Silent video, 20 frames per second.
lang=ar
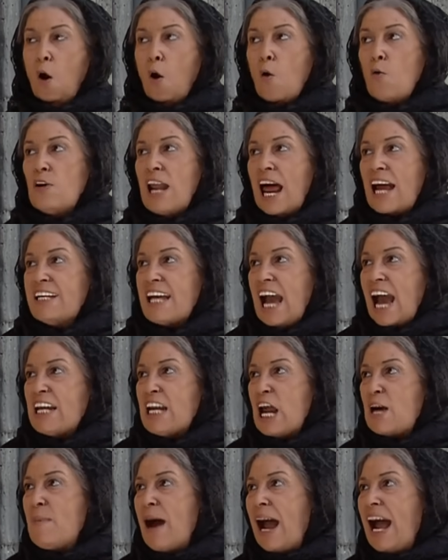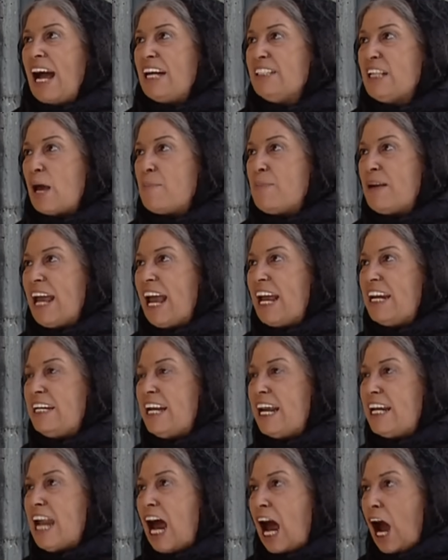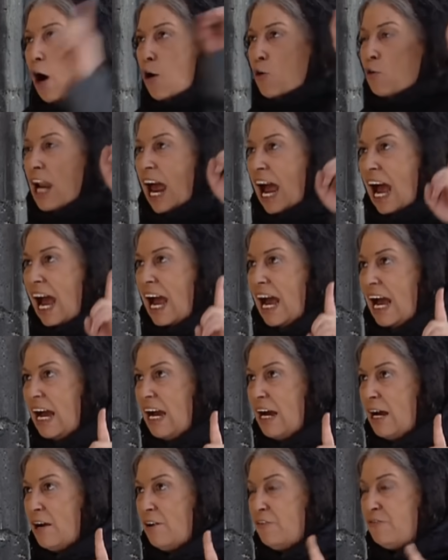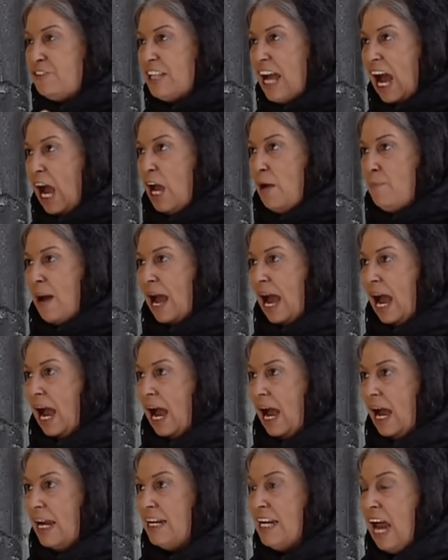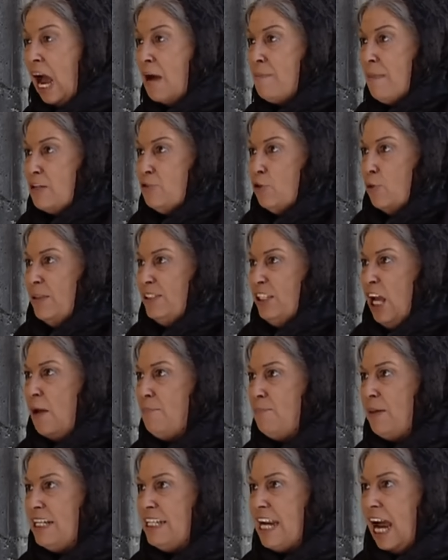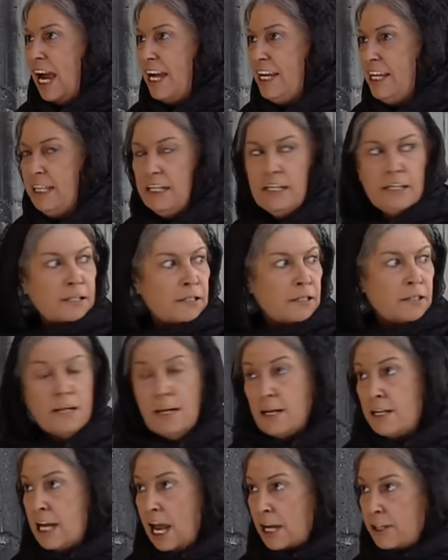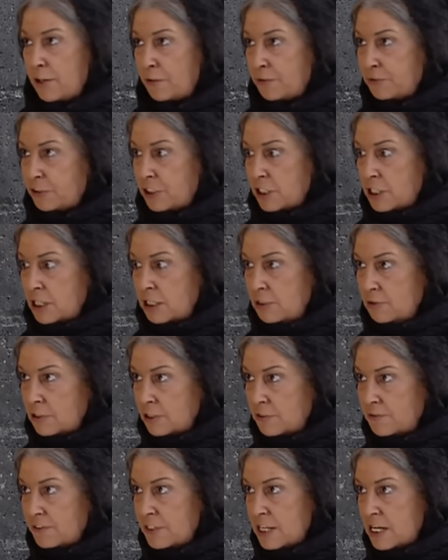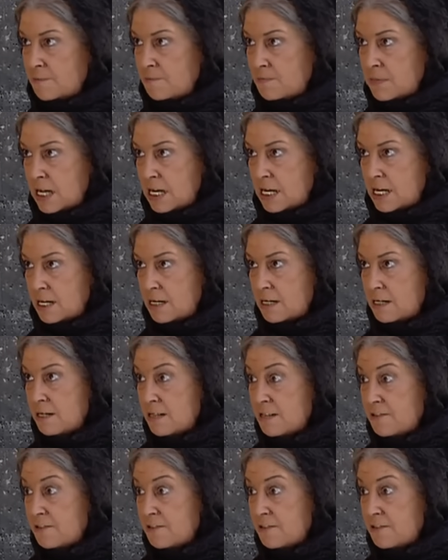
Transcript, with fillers: ولك انا ما حدا بيقول لي لا ولا افتح بقى العمى شو بتحب اللعين لك افتحوا افهم بقى